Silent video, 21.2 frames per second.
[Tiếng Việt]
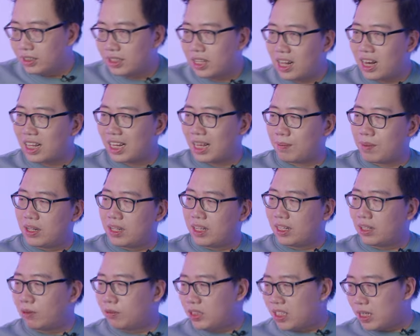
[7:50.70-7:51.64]
đây là cái màn
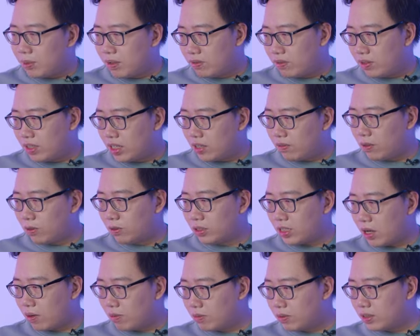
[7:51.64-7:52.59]
hình hôm trước mình vừa review
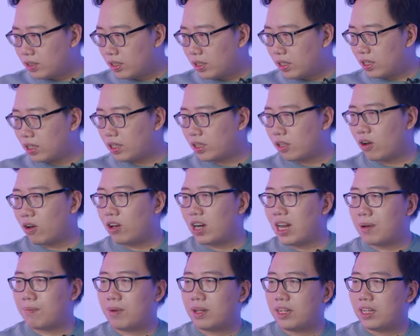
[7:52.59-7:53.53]
xong thì nó
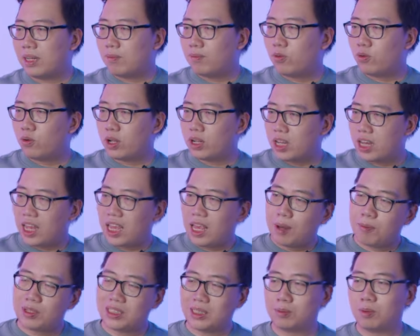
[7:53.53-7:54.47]
là màn hình Full
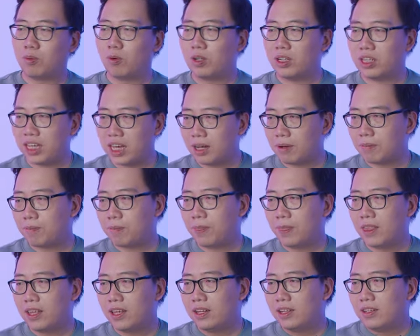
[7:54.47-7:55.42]
HD 144Hz
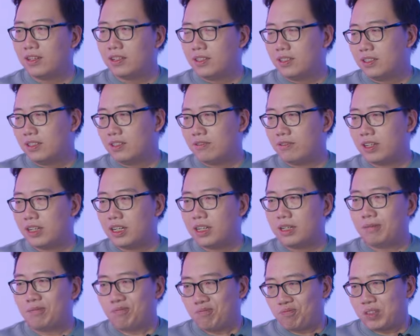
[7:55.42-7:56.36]

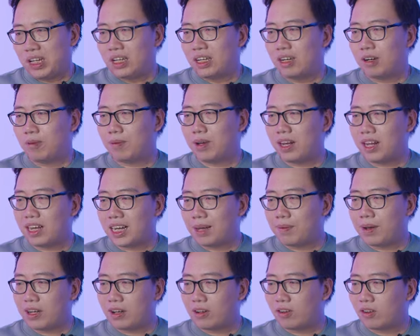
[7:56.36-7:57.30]
và không biết là
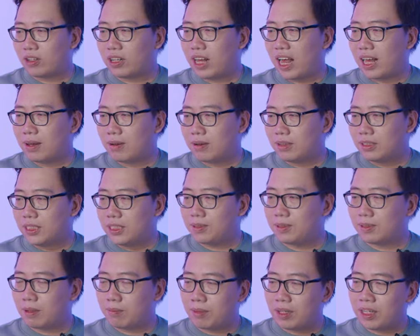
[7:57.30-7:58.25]
các bạn có con cạc
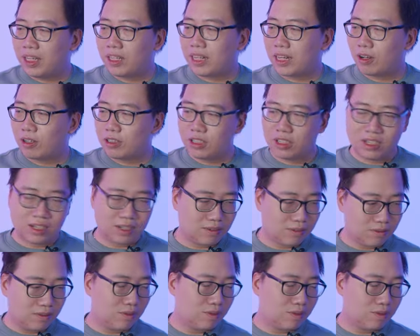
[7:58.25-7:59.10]
950 000 này có chơi được